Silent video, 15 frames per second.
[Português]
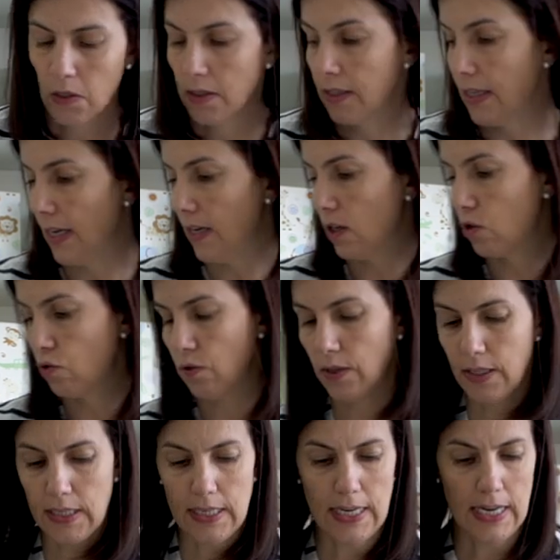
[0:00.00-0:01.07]
Deixo o
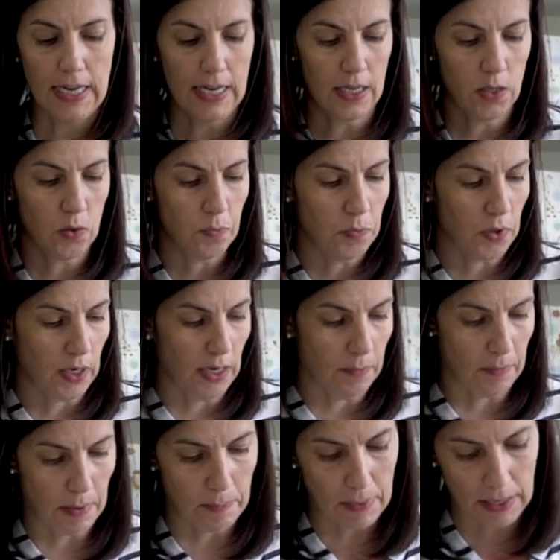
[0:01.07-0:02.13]
excesso, porque é
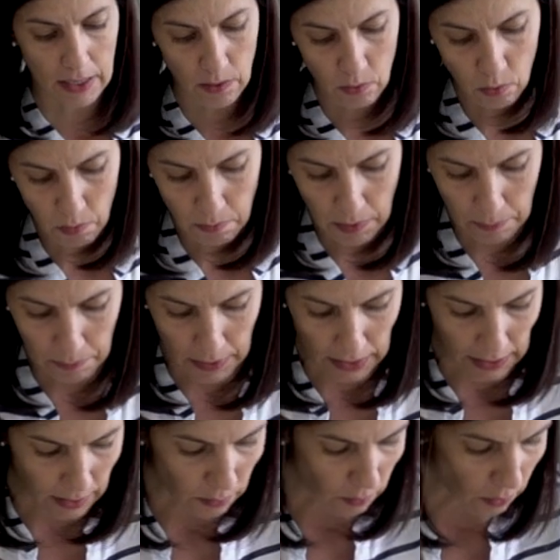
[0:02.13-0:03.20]
papelão com
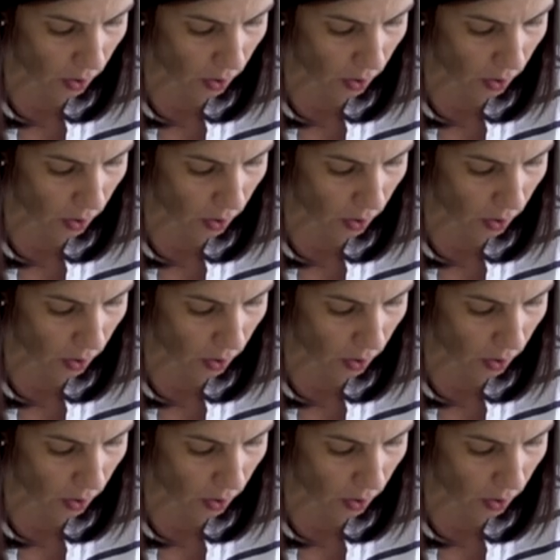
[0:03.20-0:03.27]
papelão,